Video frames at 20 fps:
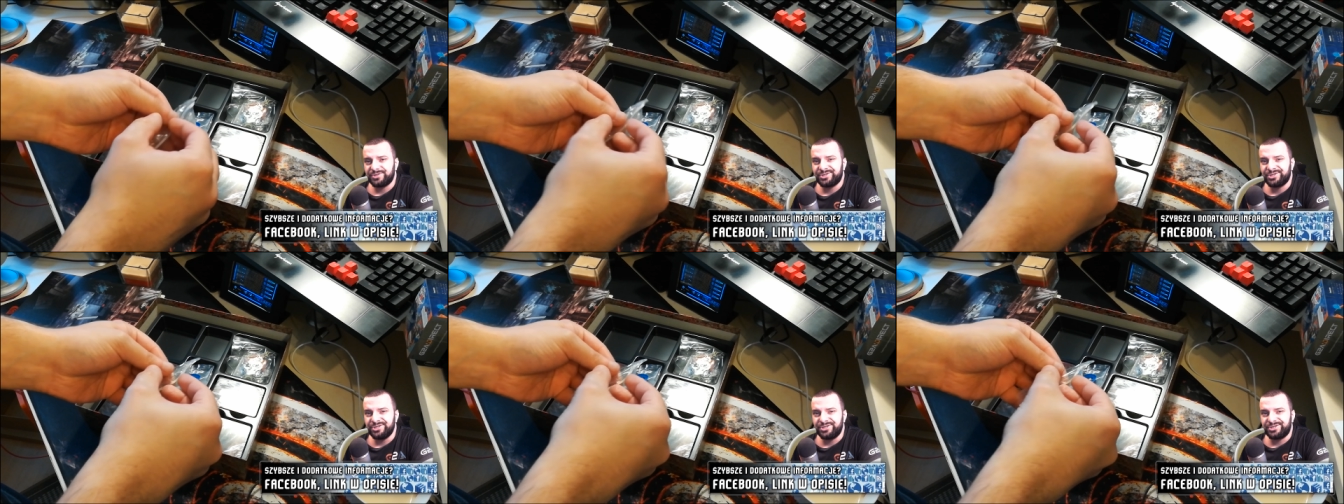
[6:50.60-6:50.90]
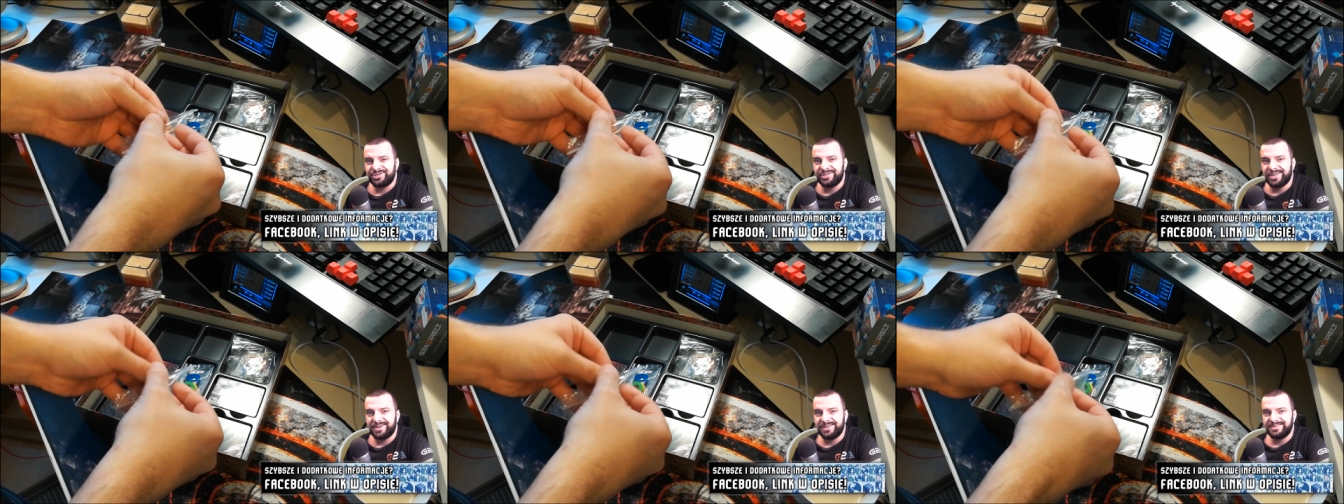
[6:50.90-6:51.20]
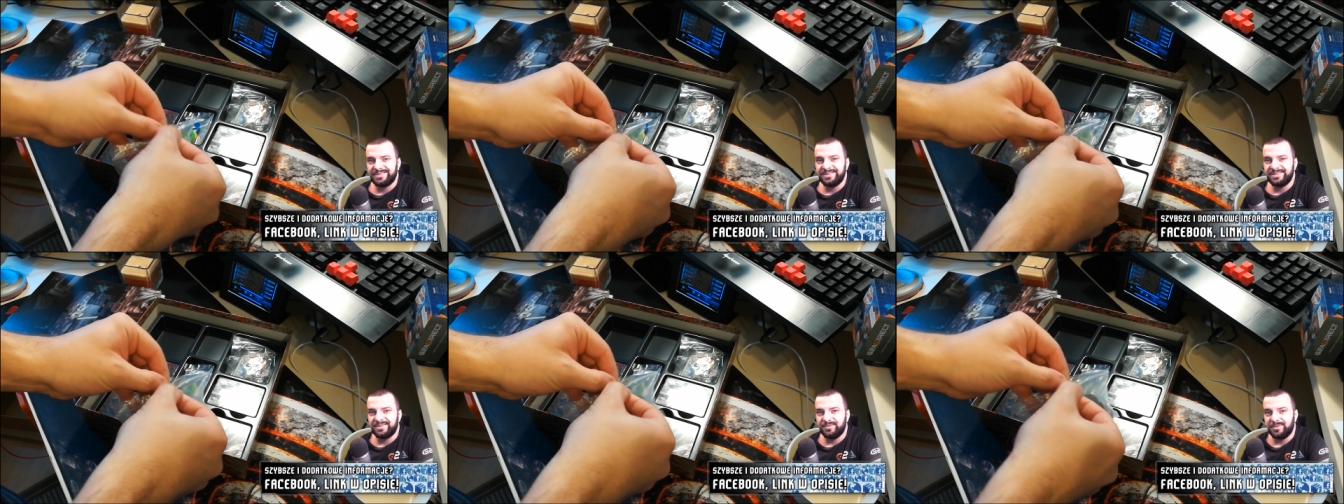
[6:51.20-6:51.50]
3-4
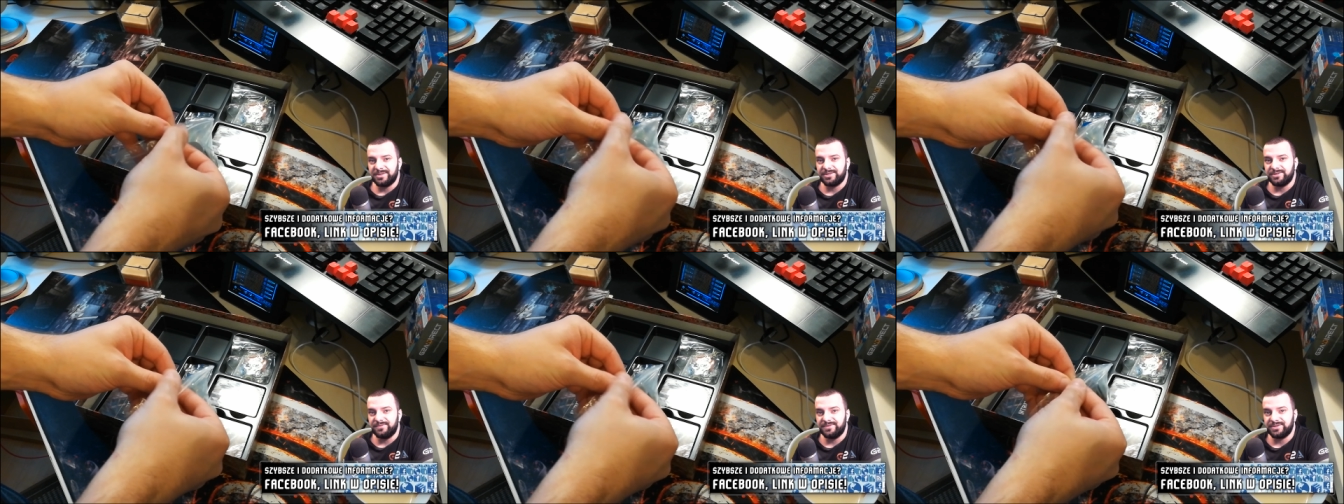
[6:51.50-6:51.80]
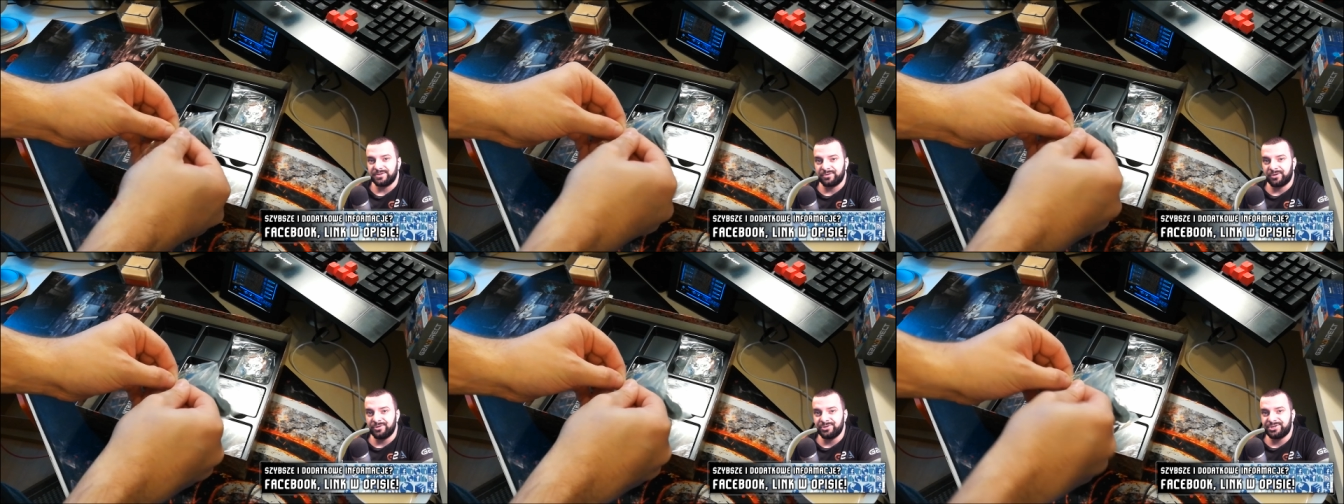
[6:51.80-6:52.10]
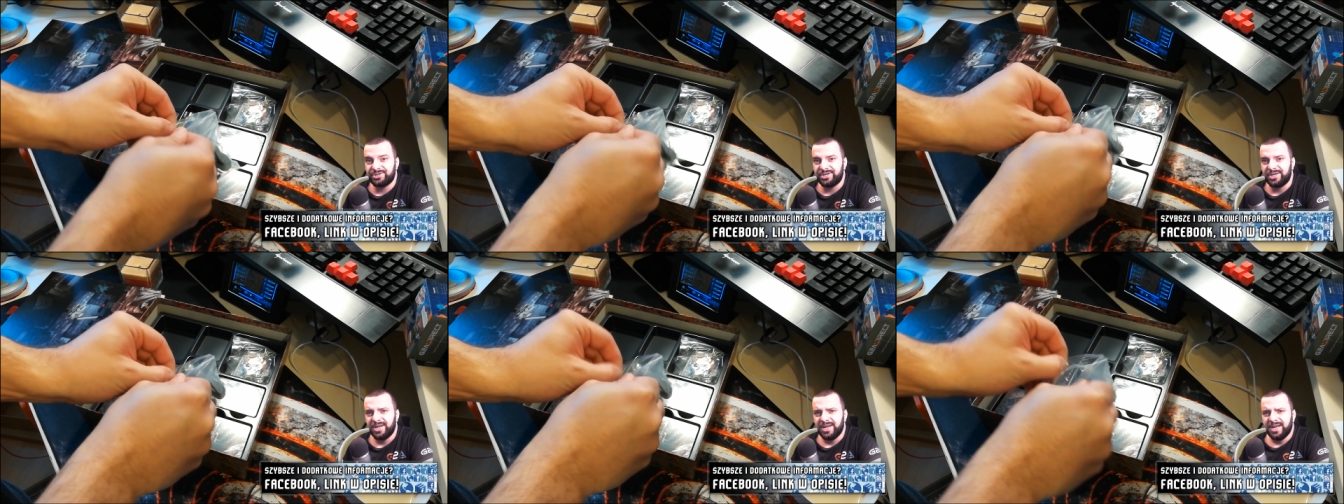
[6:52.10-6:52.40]
cm
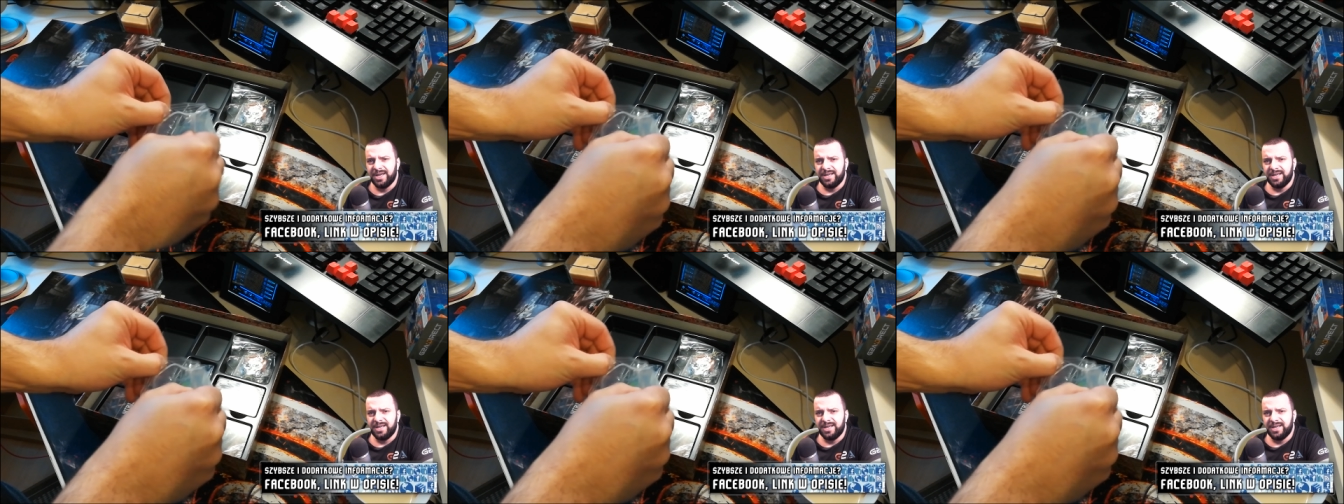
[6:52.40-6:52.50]
wysokości,